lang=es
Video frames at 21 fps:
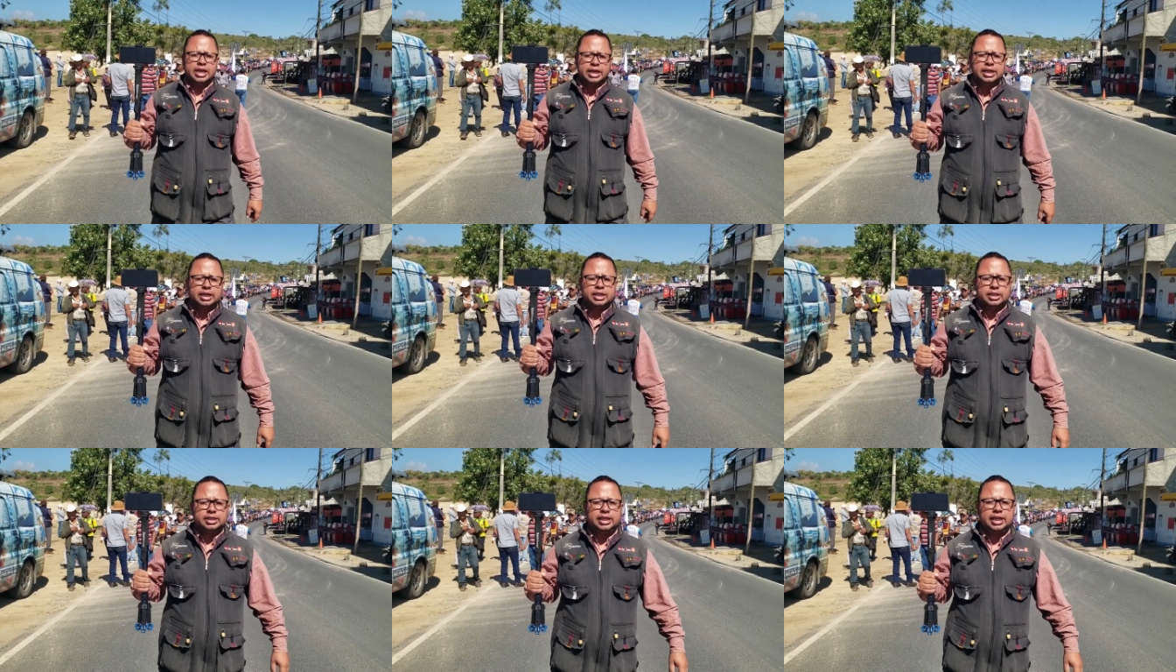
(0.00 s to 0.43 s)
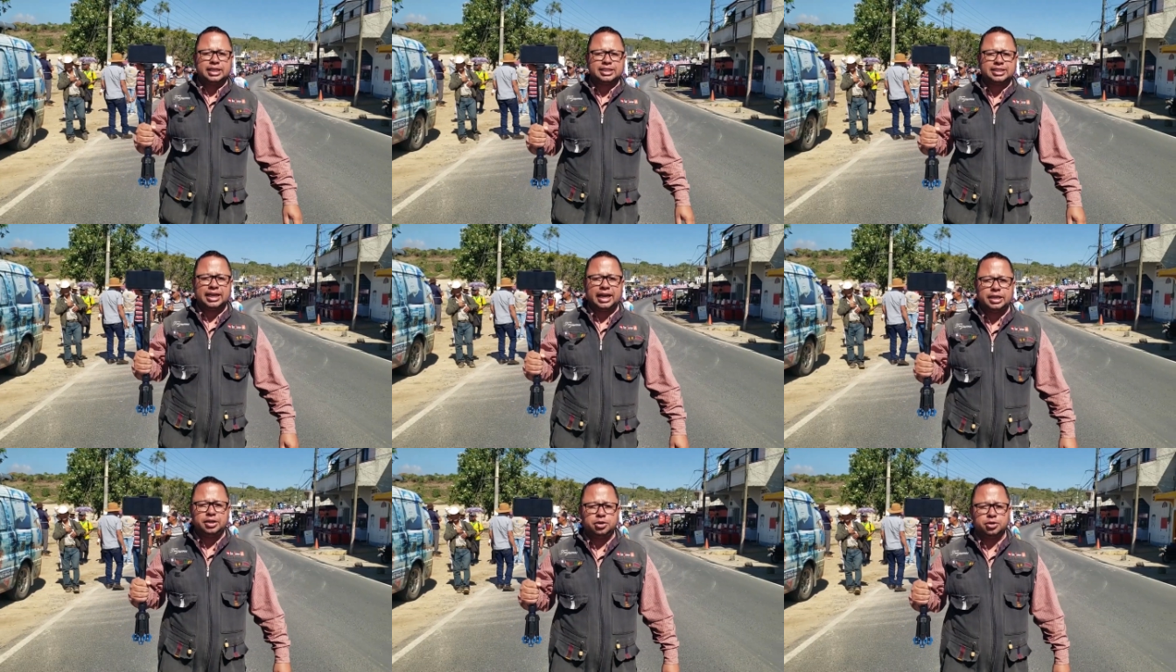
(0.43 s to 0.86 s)

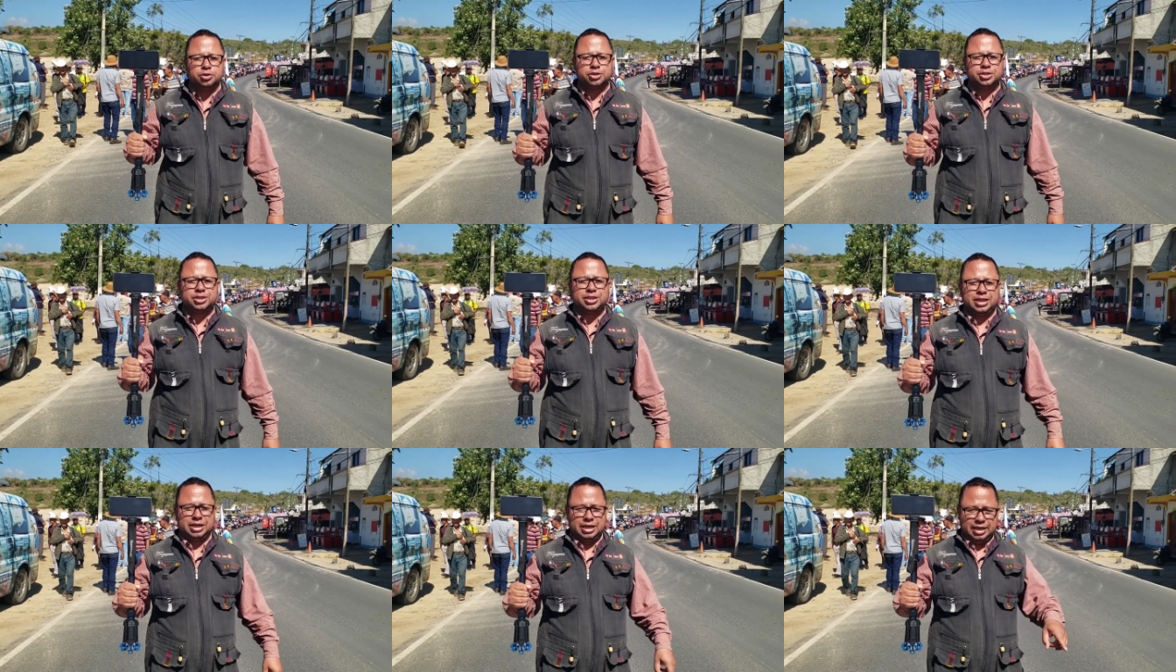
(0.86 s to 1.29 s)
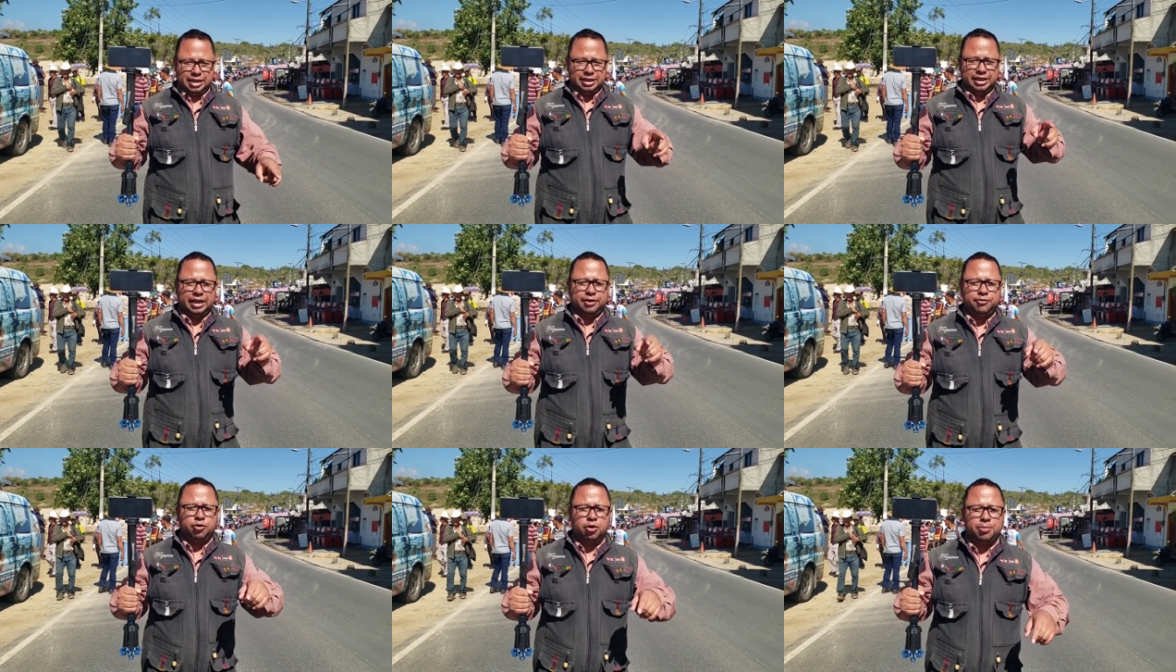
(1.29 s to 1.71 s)
Sumamos 10 años de estar al
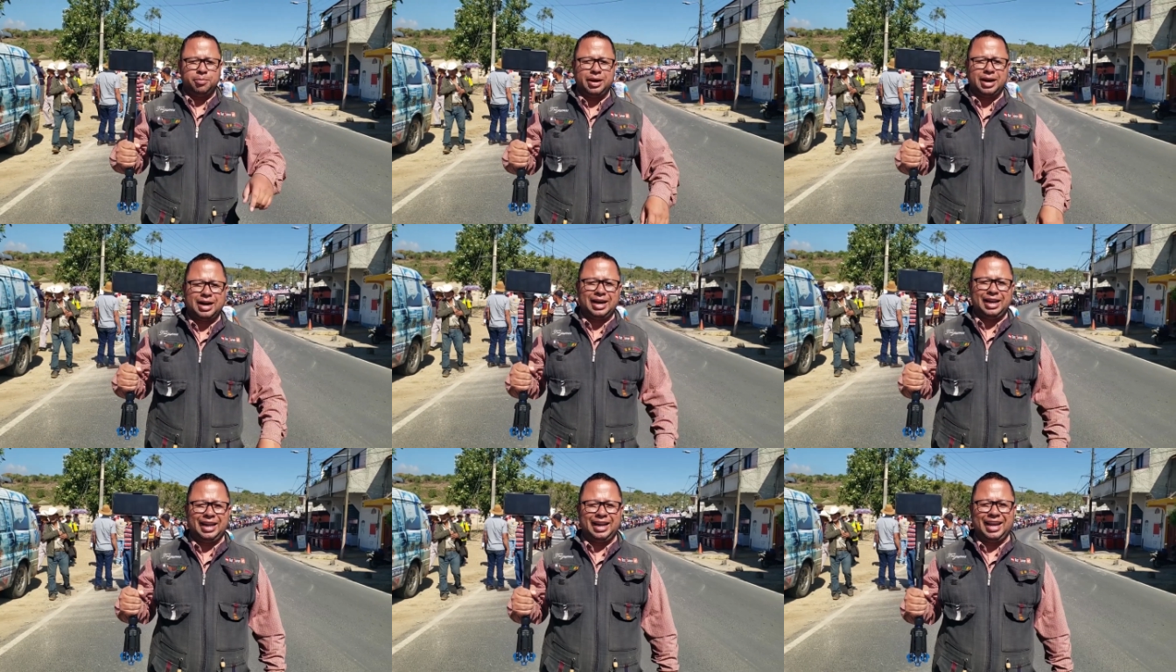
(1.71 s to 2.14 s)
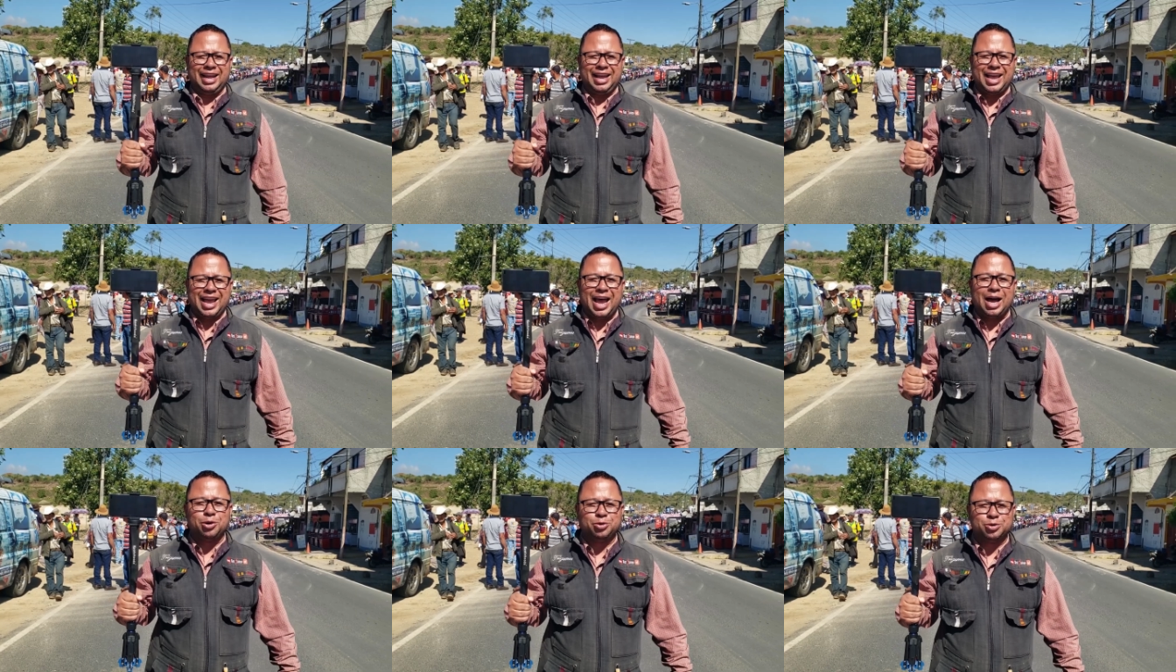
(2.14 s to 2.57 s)
frente de la
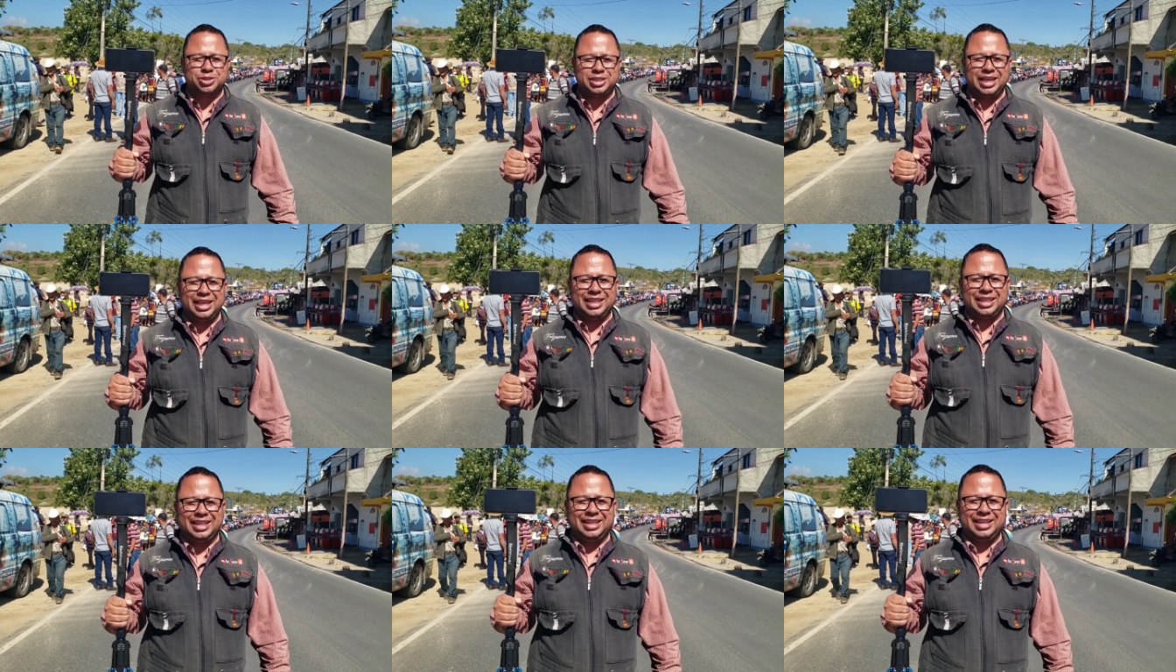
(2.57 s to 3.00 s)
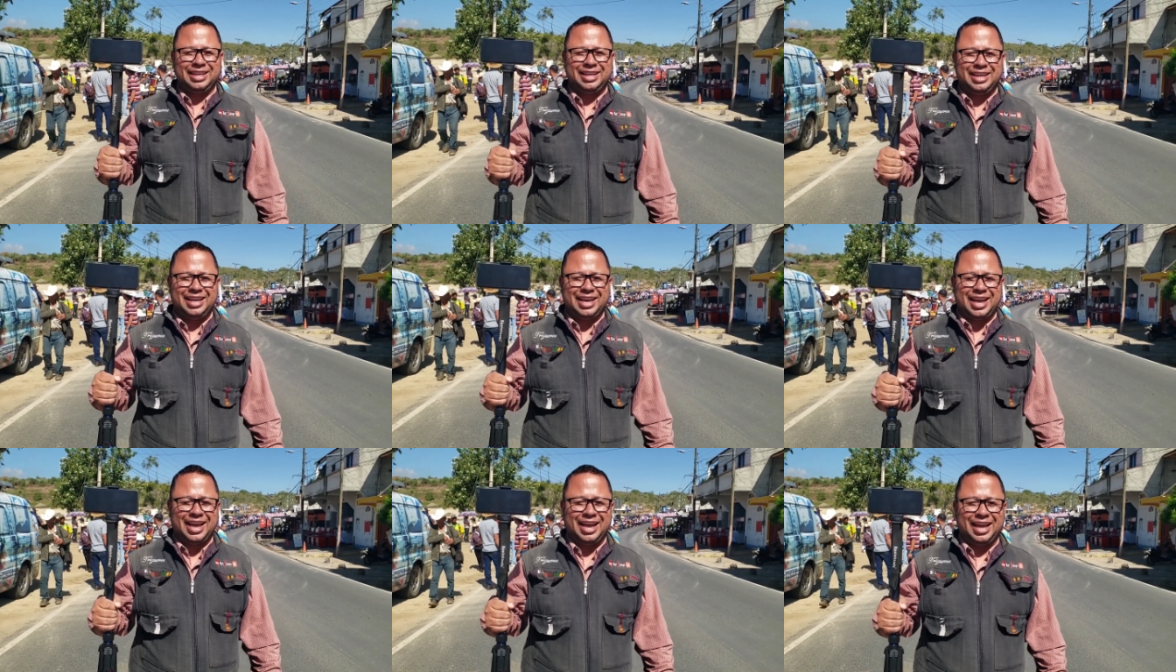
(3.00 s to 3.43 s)
información en
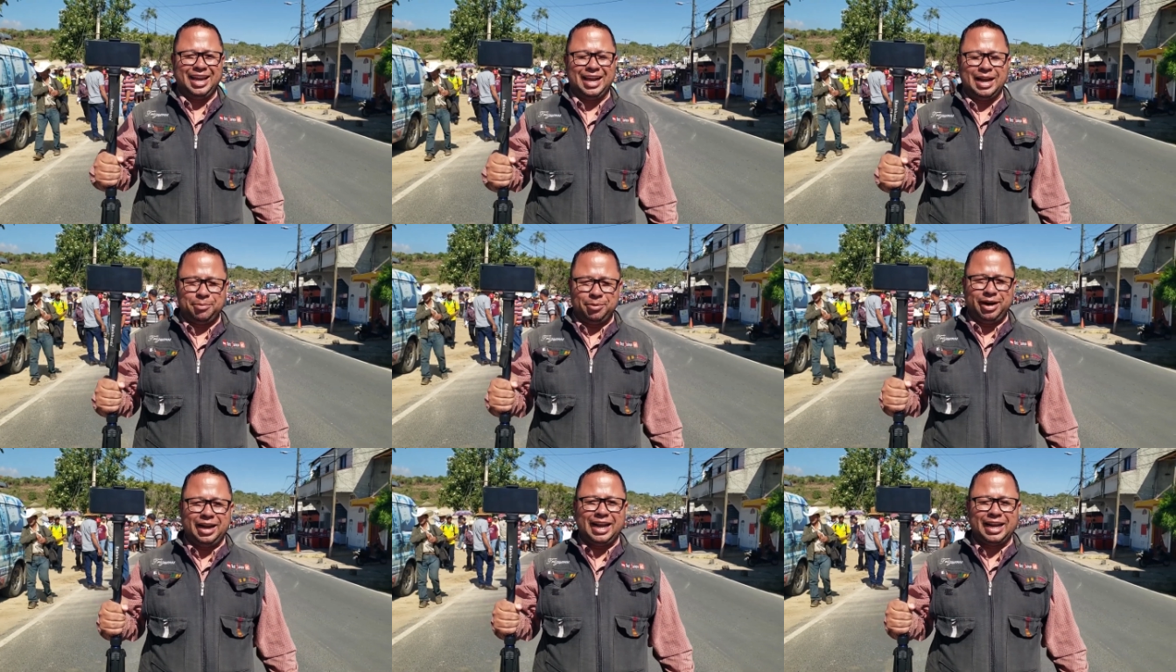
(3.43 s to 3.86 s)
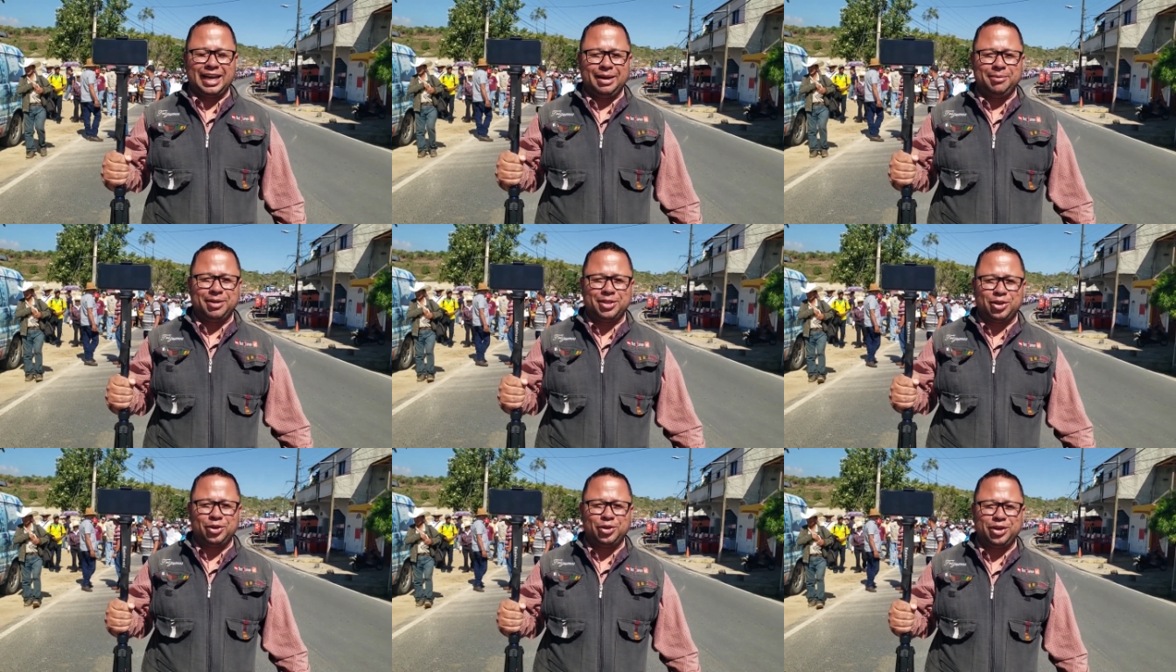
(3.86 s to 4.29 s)

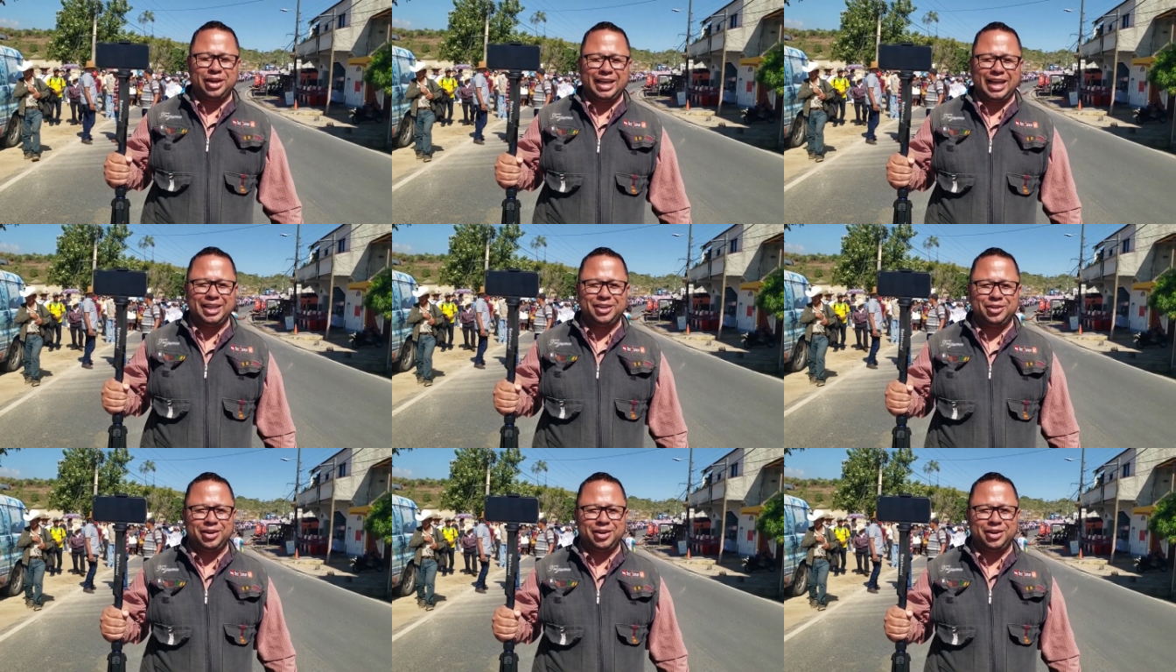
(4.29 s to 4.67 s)
www.notijalapa.net.